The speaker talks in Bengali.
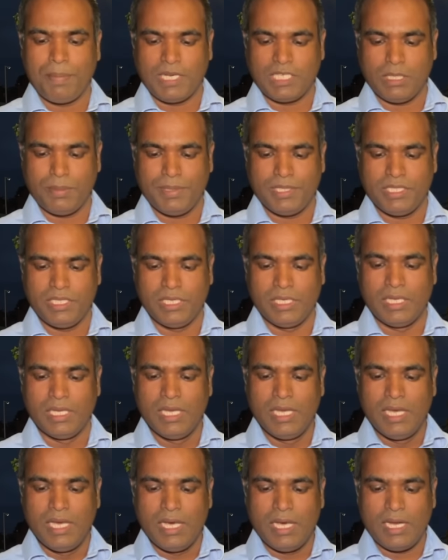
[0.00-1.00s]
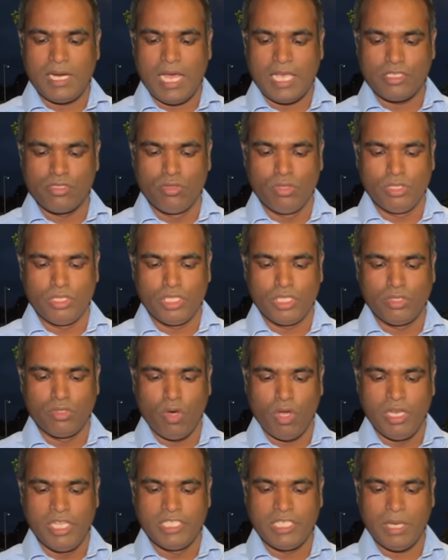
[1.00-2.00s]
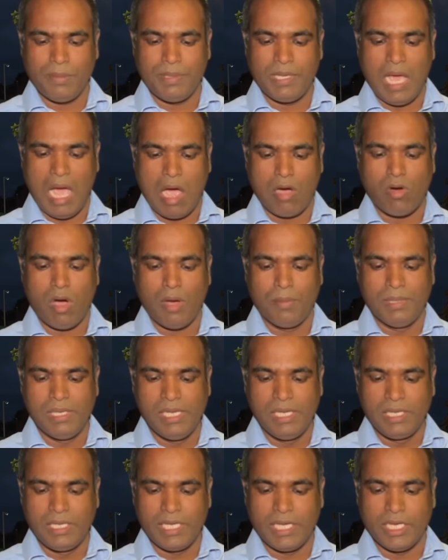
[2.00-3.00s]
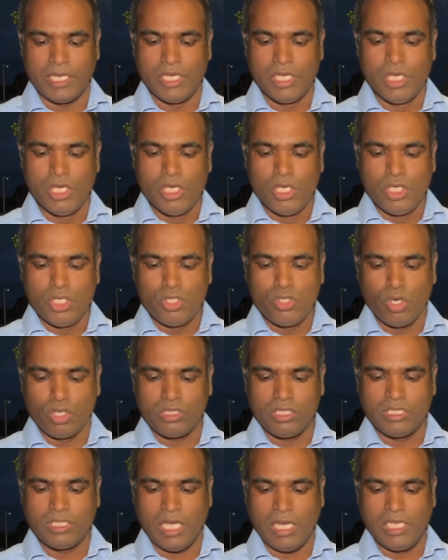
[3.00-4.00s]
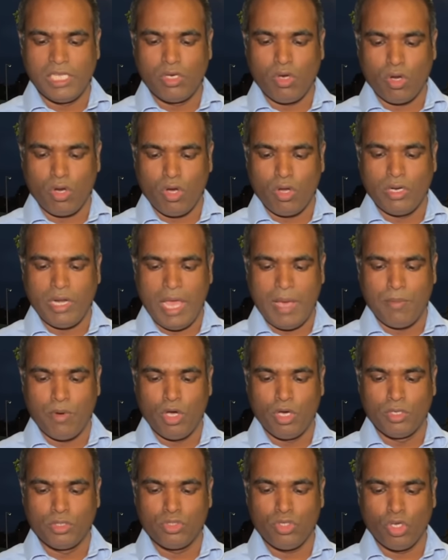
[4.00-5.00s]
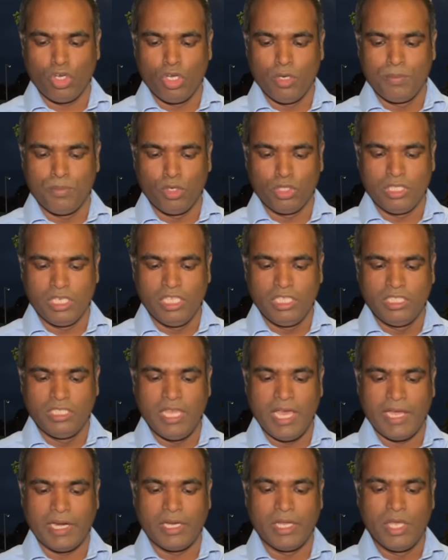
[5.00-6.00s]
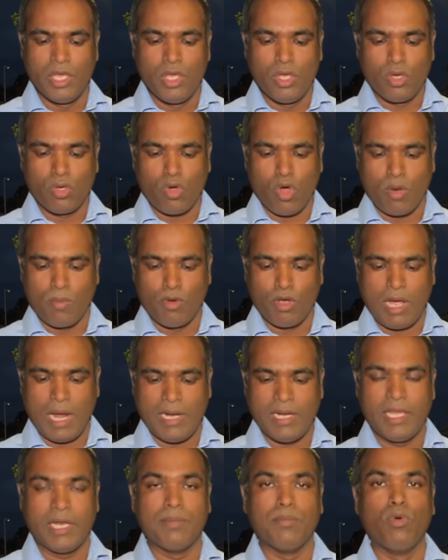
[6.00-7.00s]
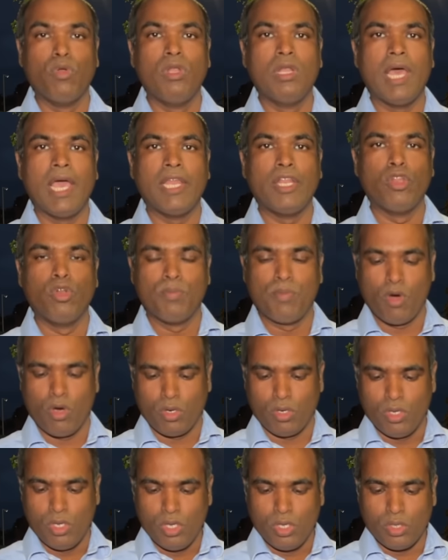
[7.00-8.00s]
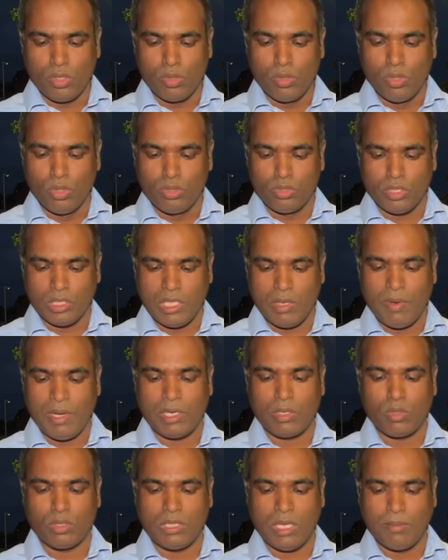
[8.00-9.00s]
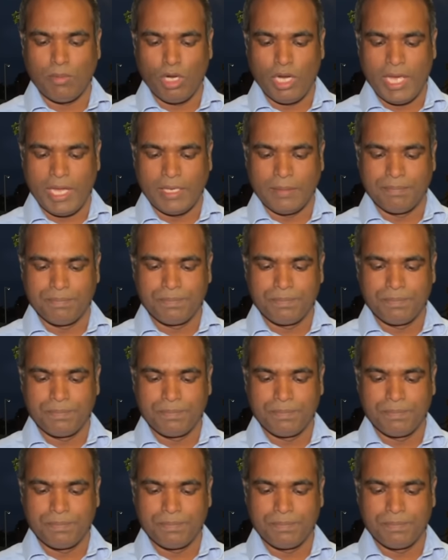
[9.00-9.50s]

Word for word: পাশাপাশি রাজনৈতিক দল হিসাবে আওয়ামী লীগকে শক্তিশালীকরণ এবং জনপ্রতিনিধিদের কর্মকাণ্ডের মূল্যায়নের উপর গুরুত্ব দেওয়ার কথা বলেন